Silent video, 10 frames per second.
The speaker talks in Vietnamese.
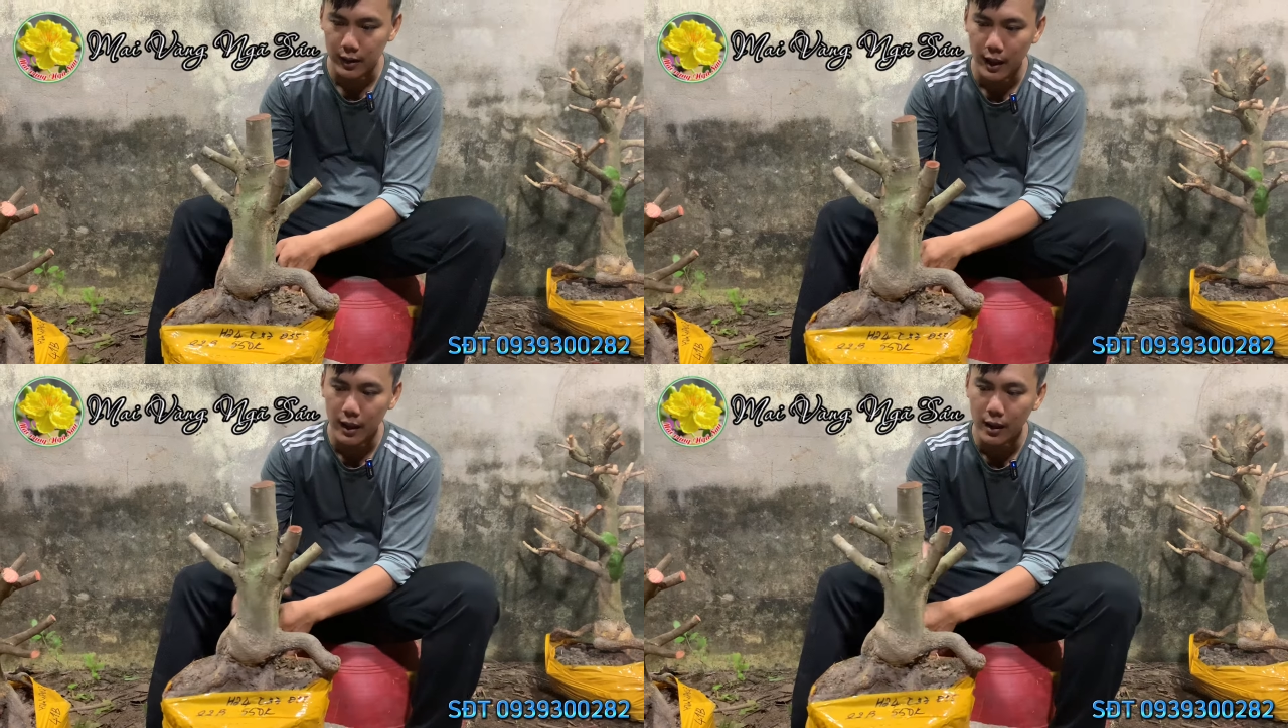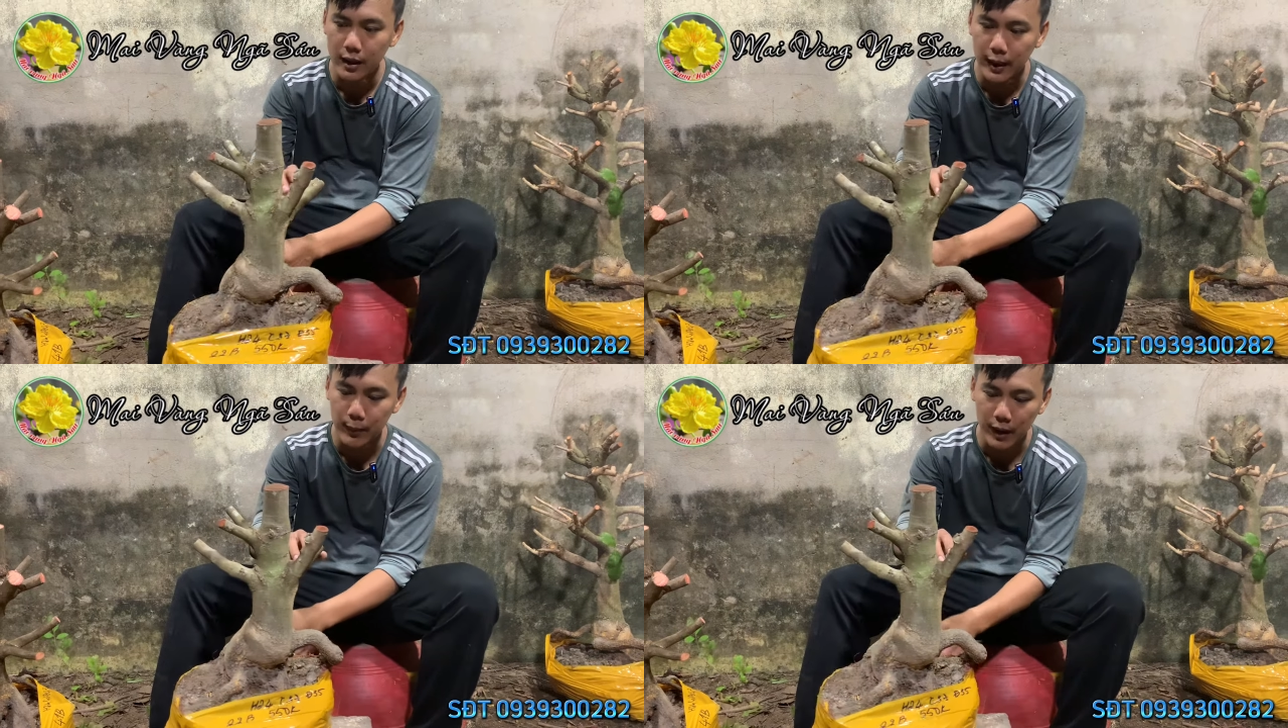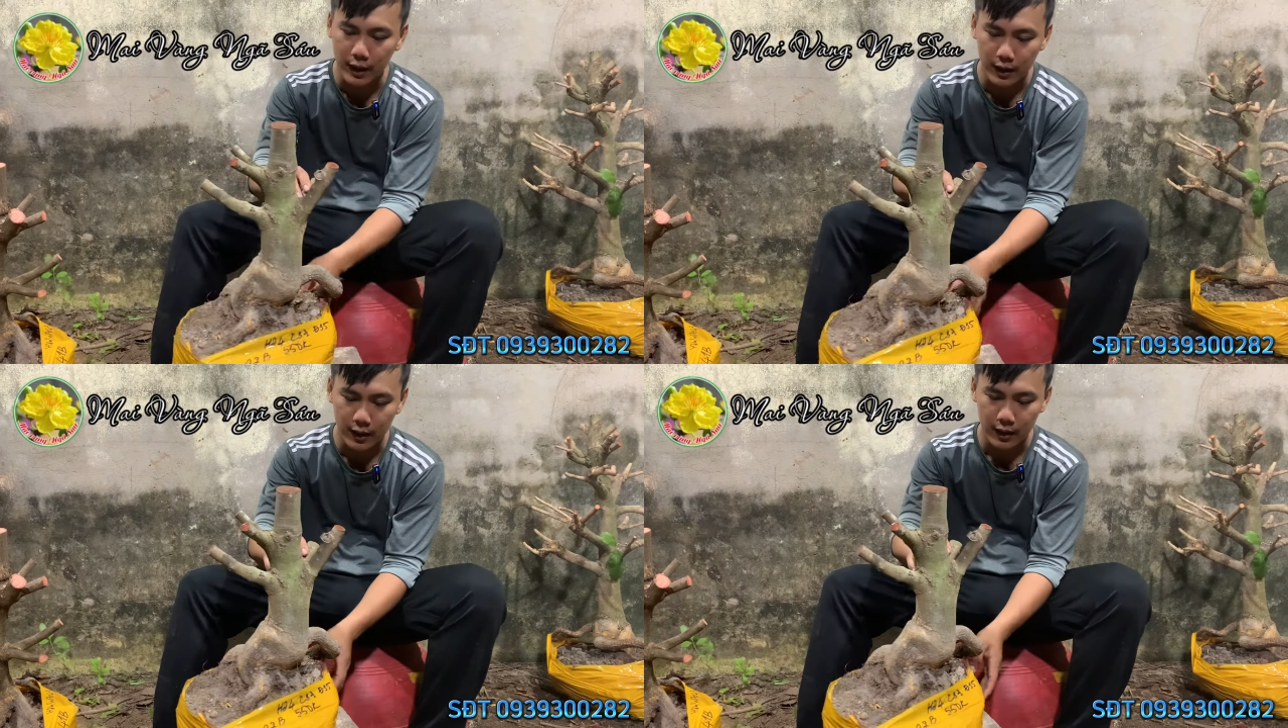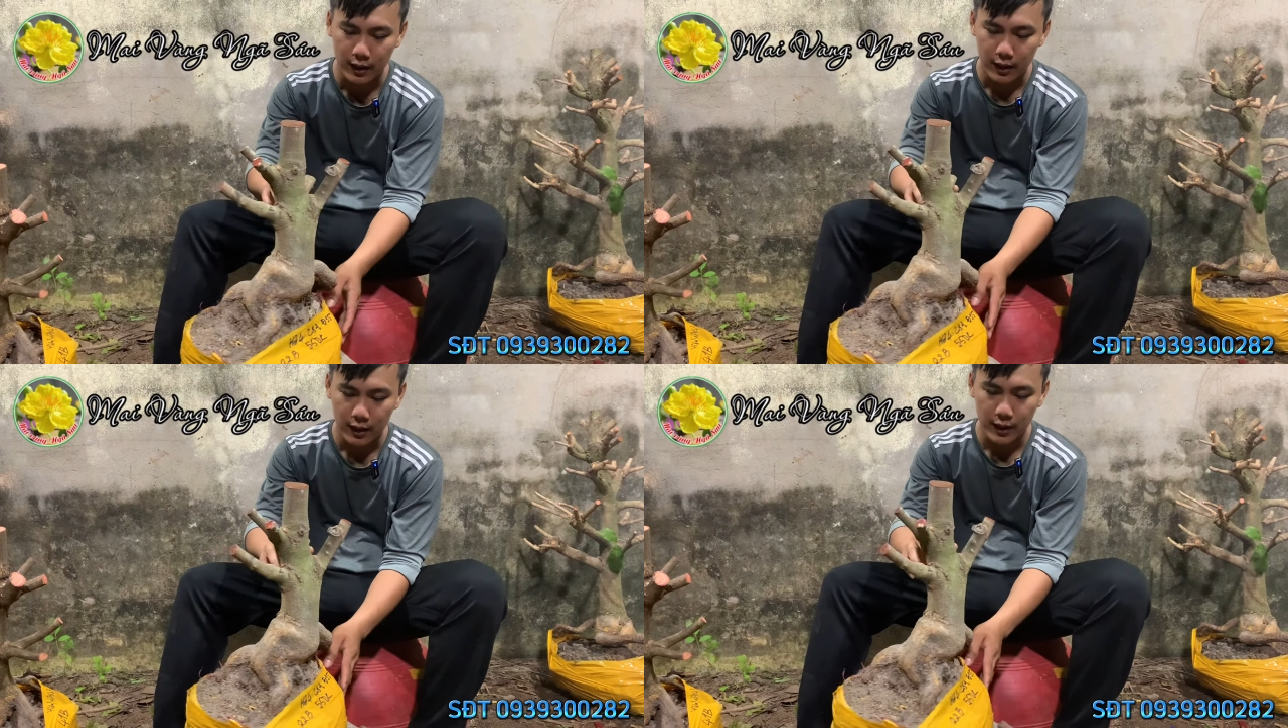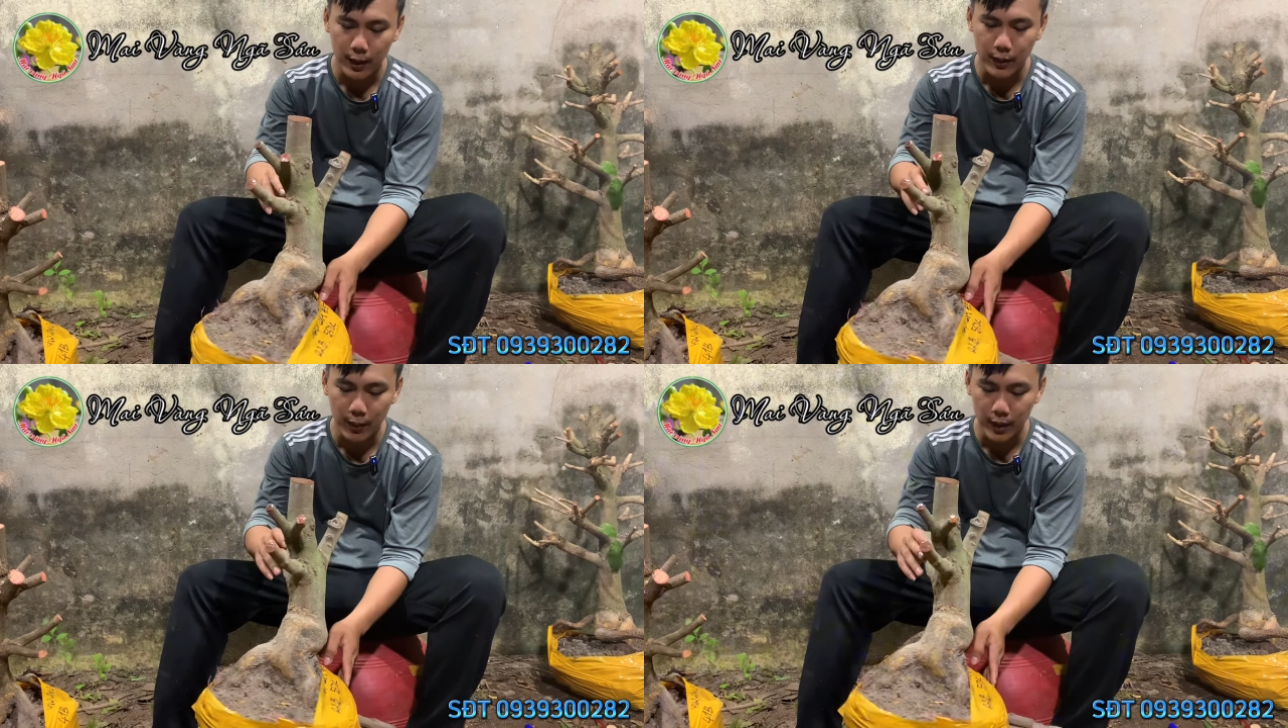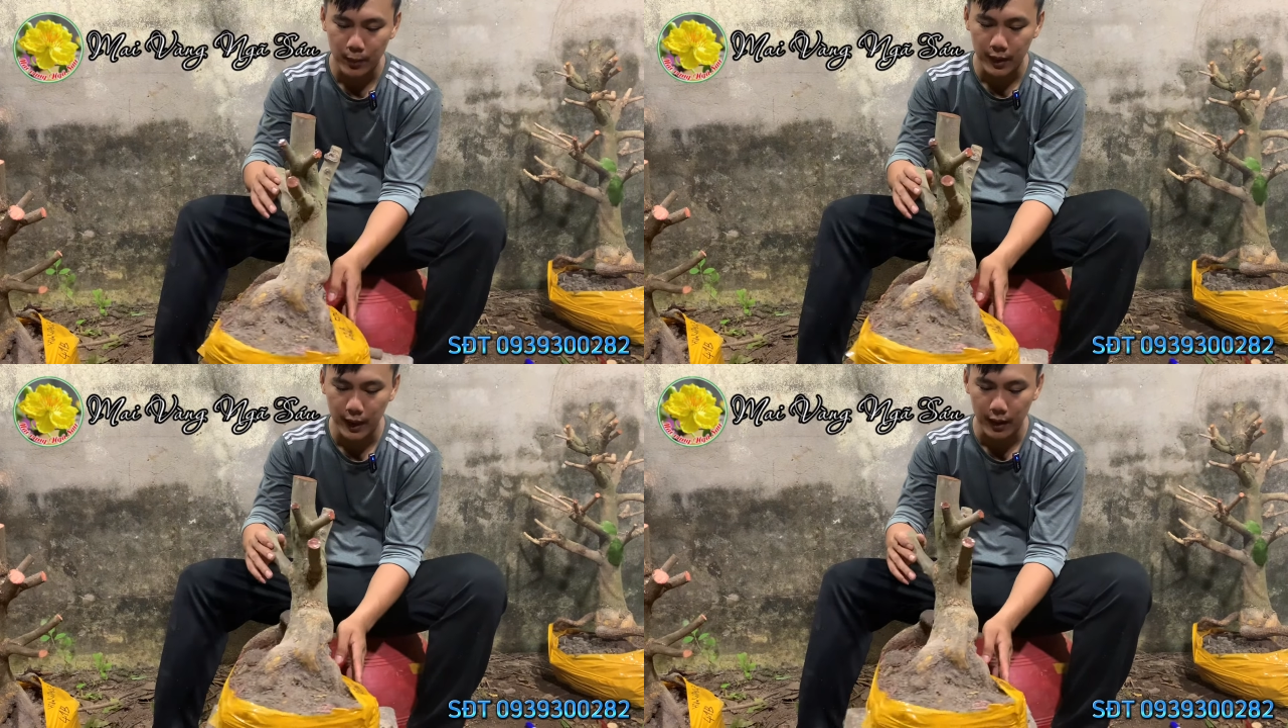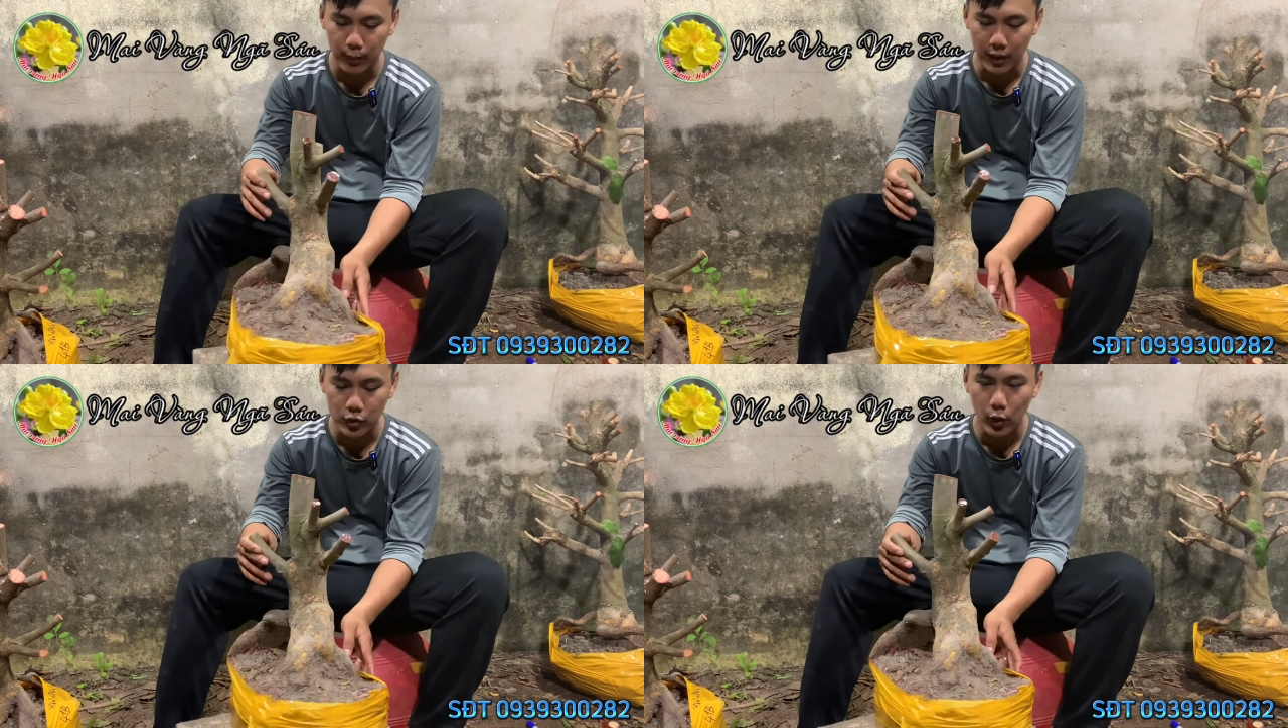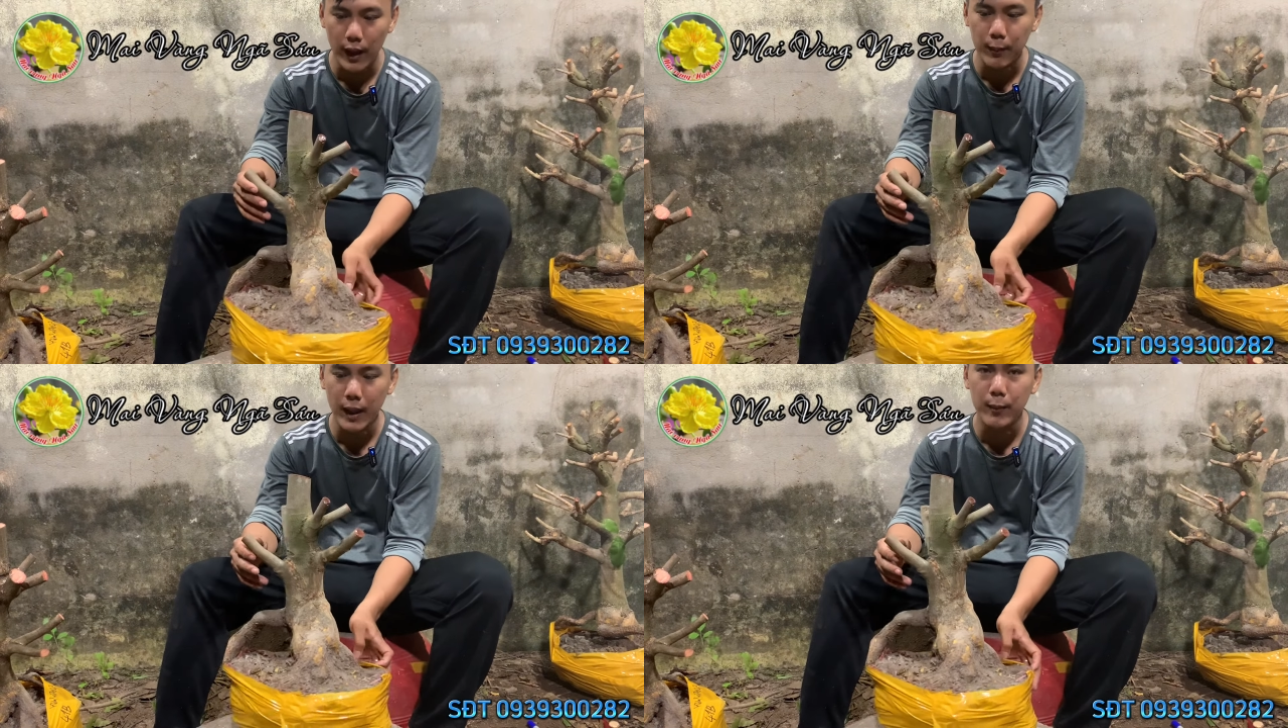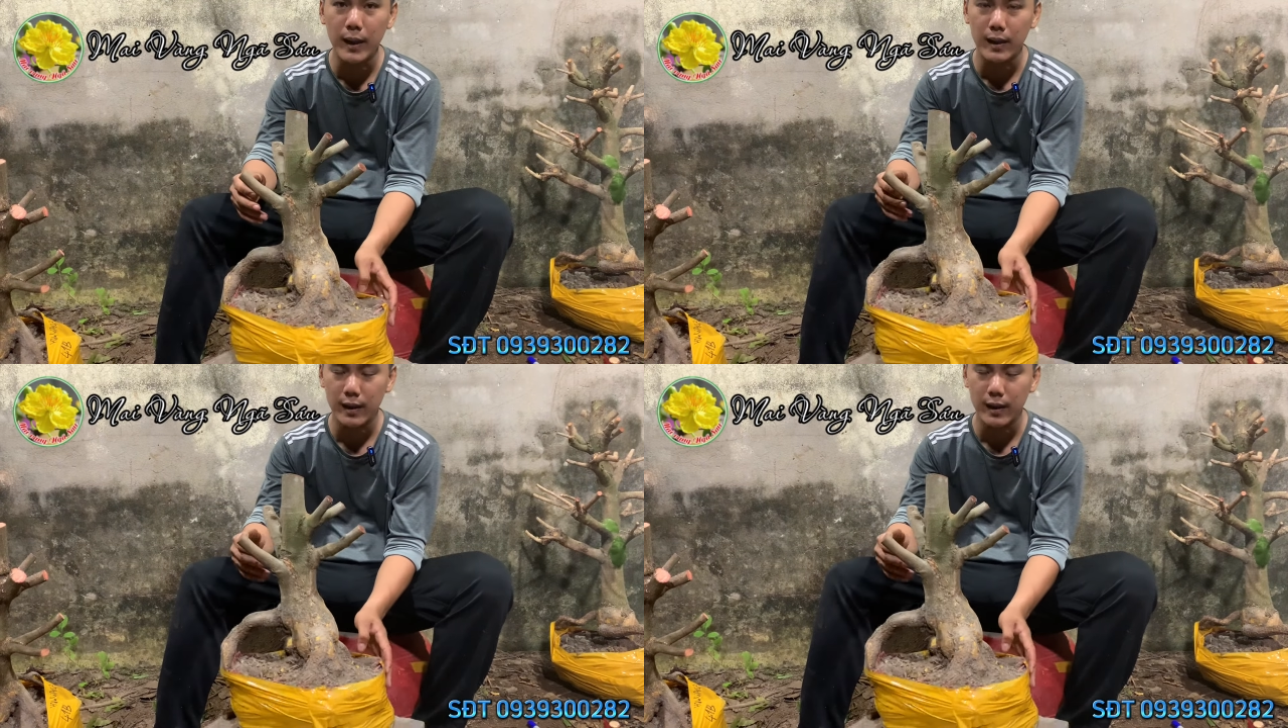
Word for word: Cây rất là đẹp nha, năm trăm năm mươi ngàn mã số hai mươi hai B.